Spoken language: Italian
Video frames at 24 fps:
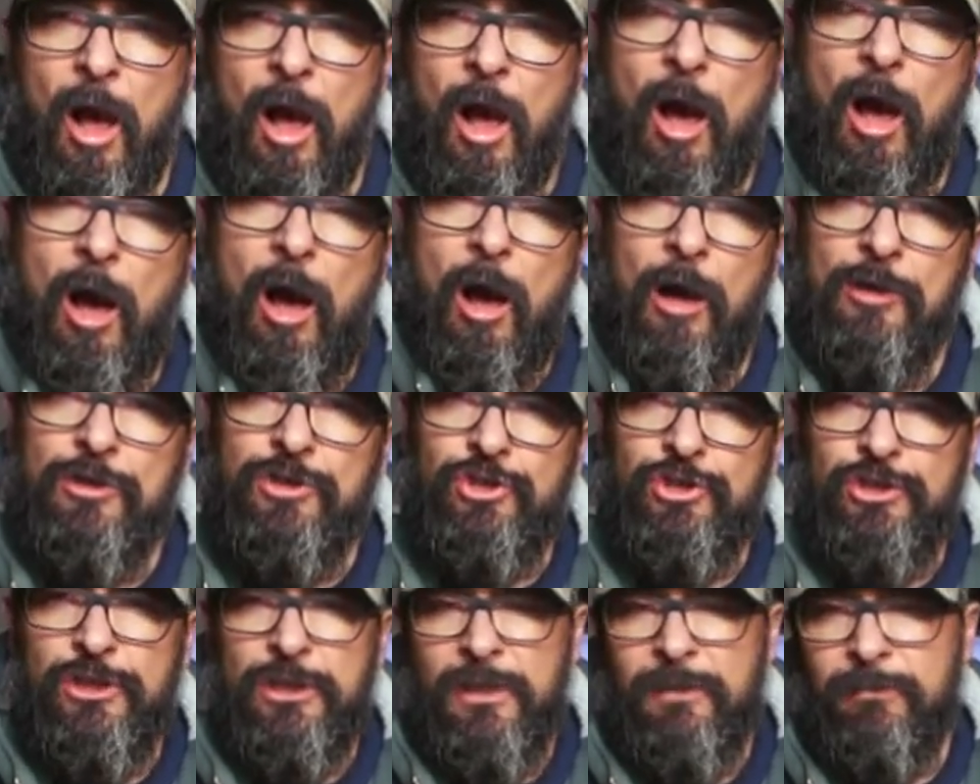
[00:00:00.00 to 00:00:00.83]

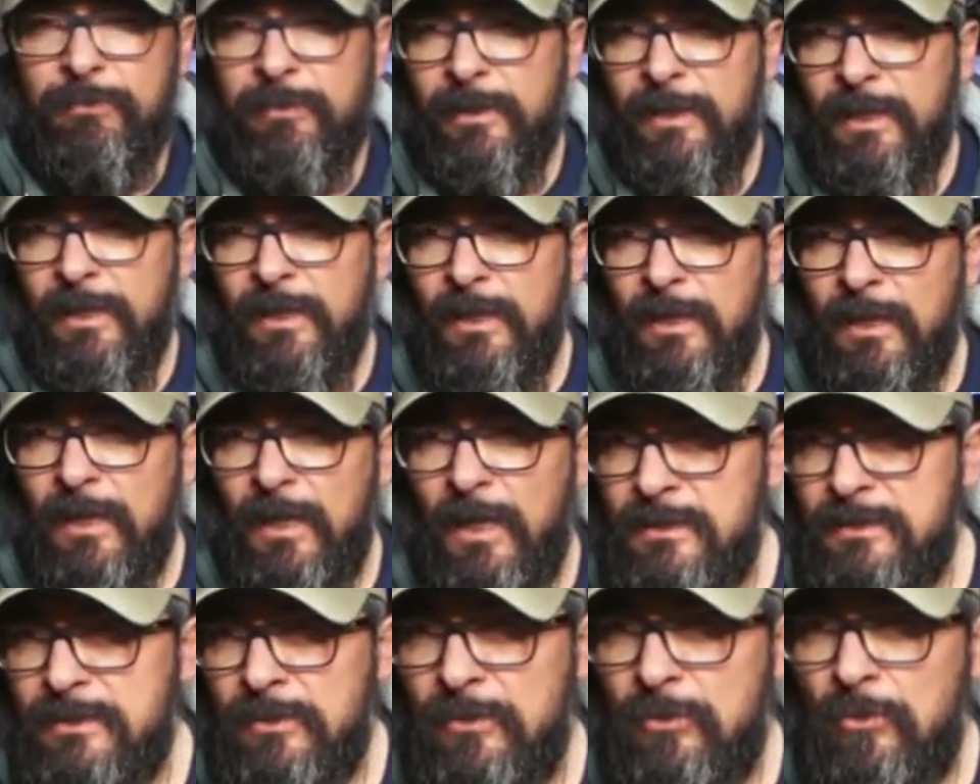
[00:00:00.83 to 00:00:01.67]
Oggi per
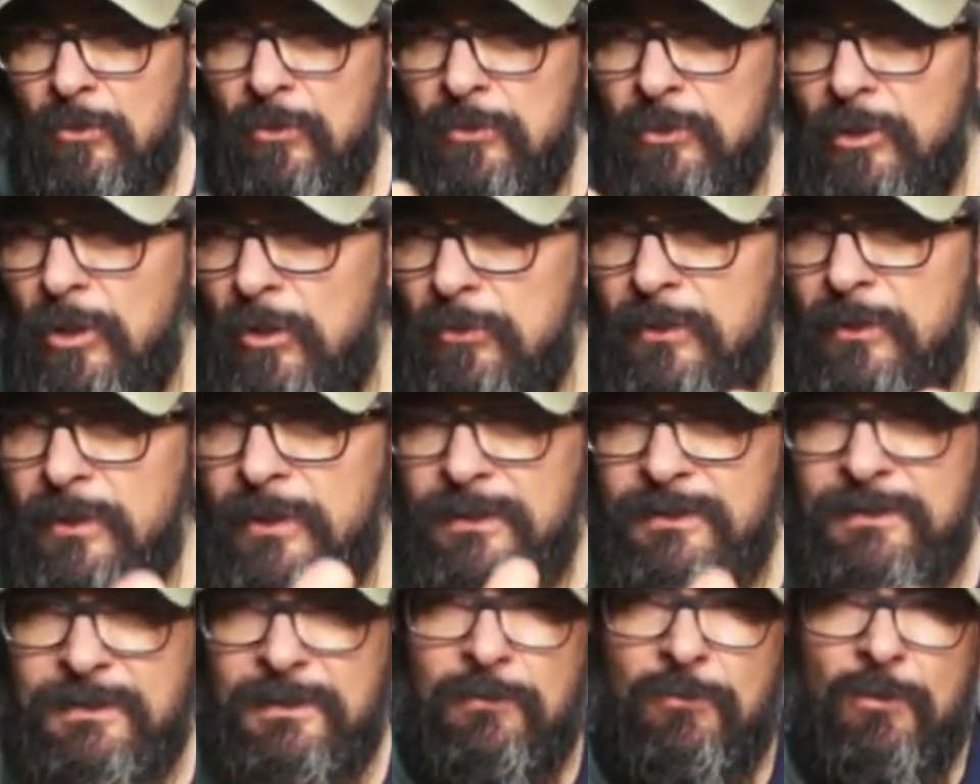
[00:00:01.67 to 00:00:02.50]
la seconda o
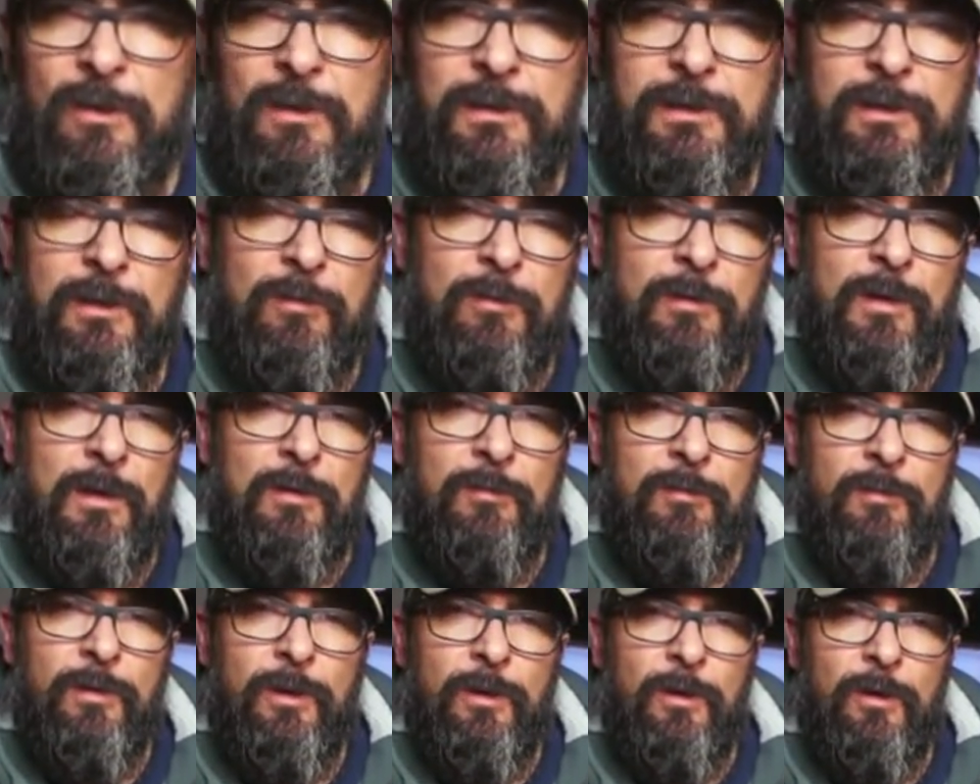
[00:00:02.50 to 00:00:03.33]
terza volta, ora
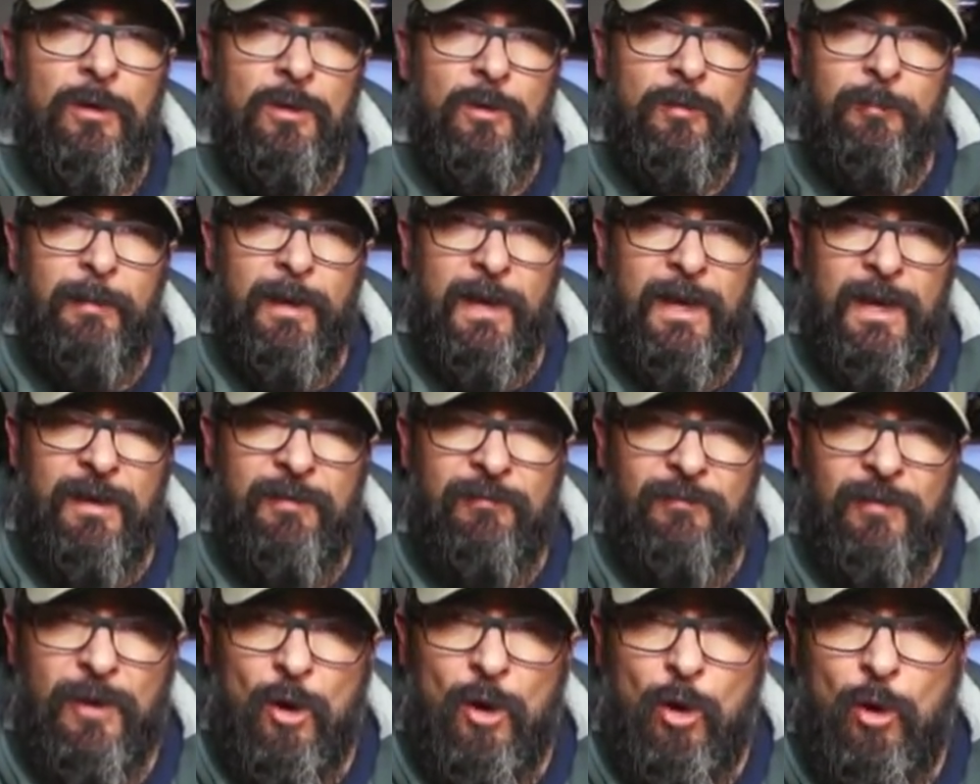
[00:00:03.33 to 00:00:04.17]
non ricordo bene,
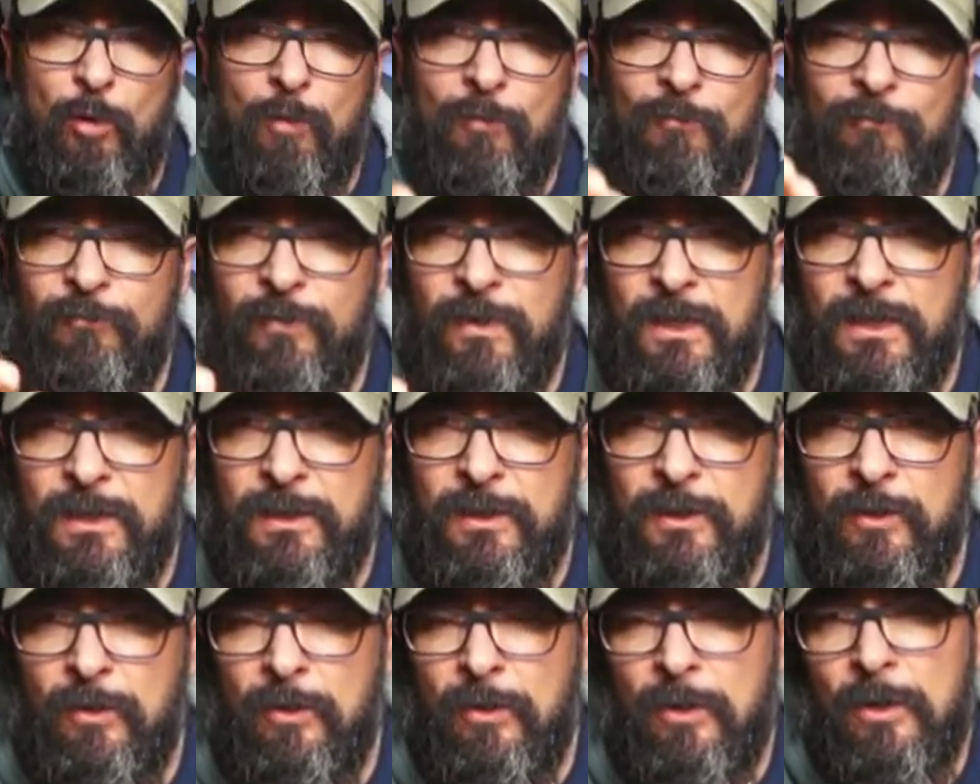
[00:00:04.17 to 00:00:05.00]
farò un
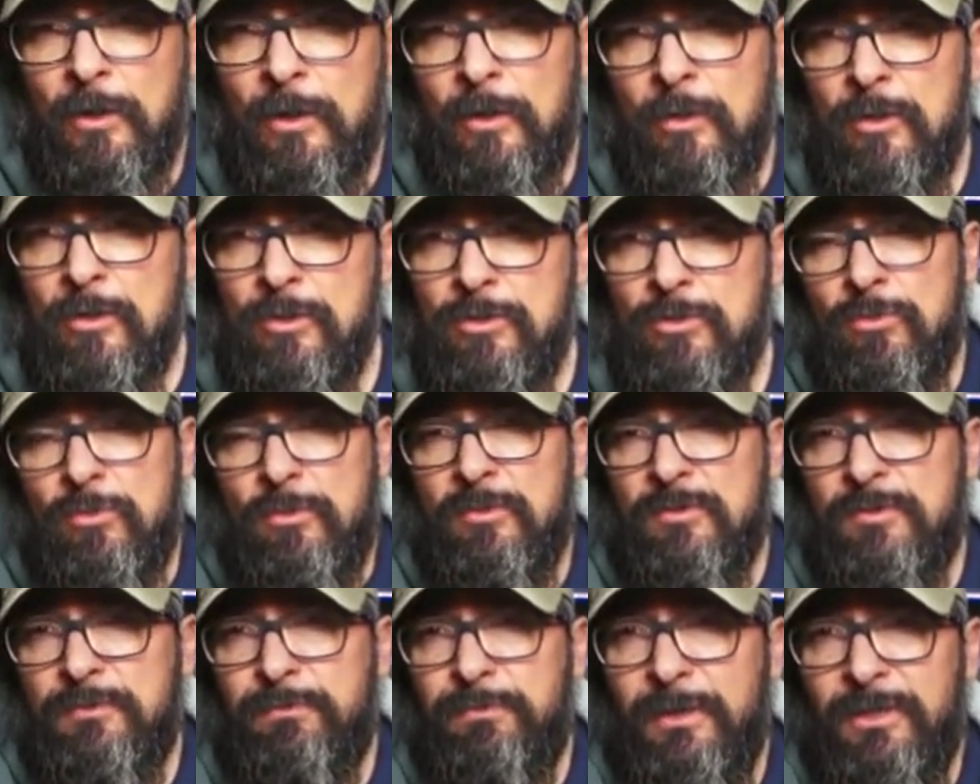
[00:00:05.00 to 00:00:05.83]
video
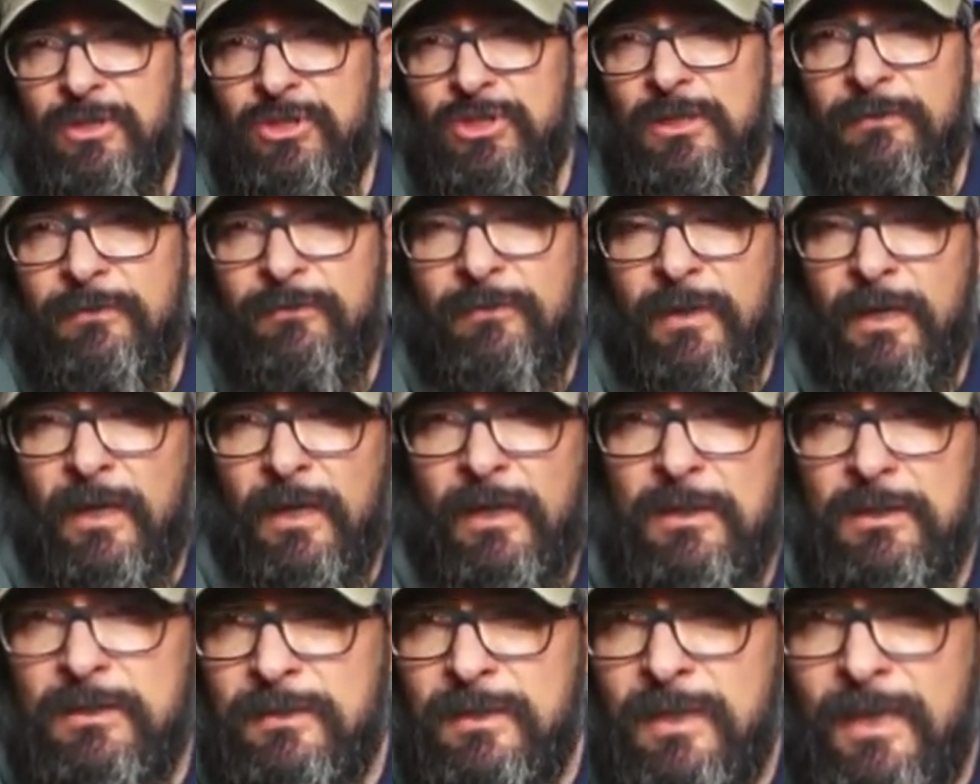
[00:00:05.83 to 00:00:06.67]
su specifica
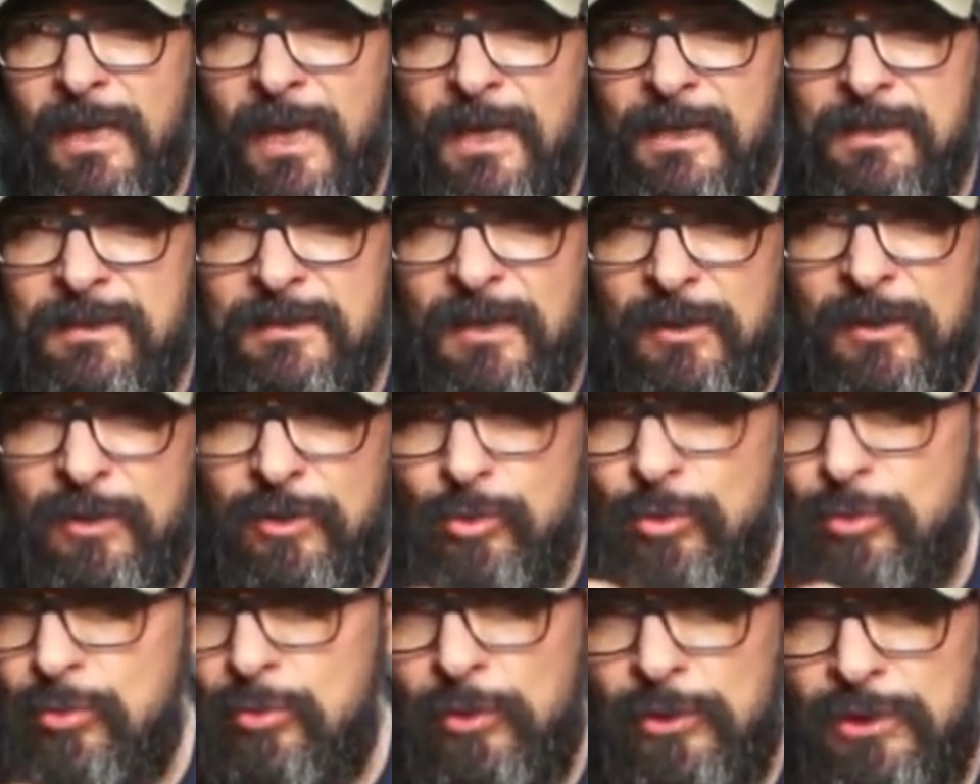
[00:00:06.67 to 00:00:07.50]
richiesta di
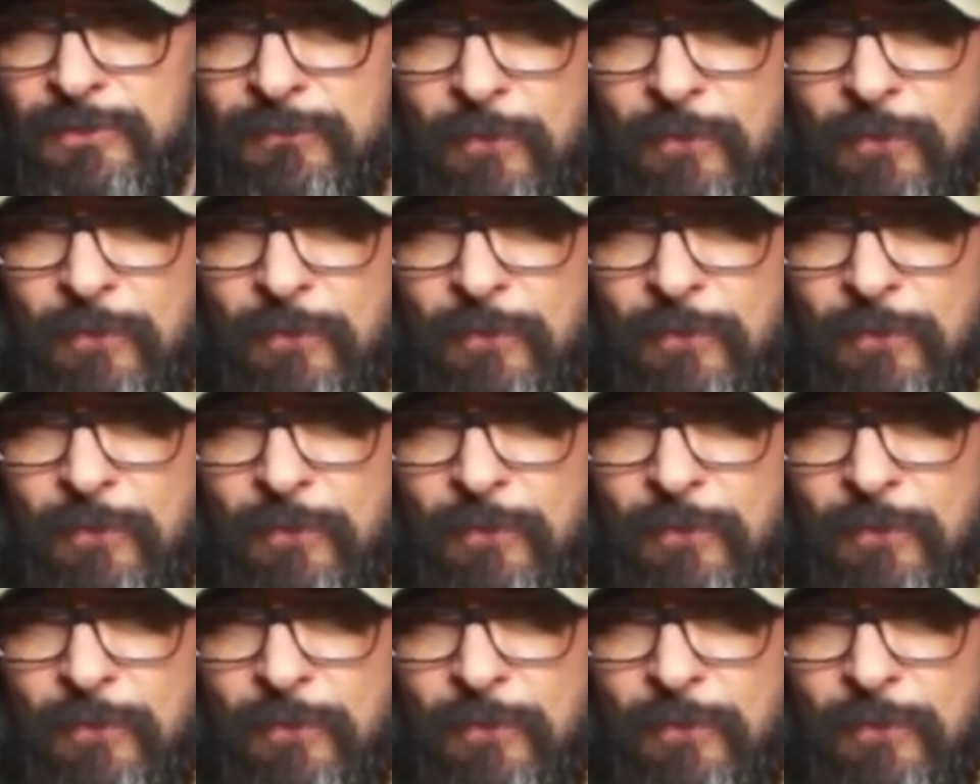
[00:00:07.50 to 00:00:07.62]
uno di